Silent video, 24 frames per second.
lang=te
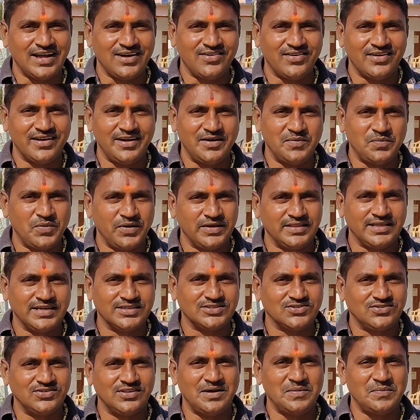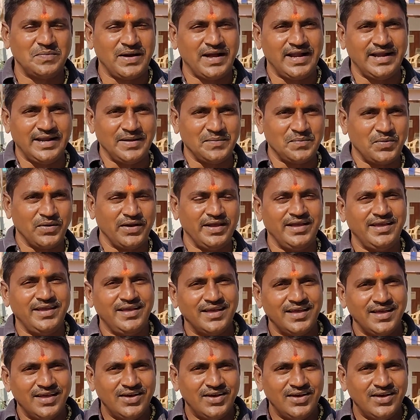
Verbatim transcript: తక్కువ రేటు పోయి తెచ్చుకున్నాం అంటే పోయి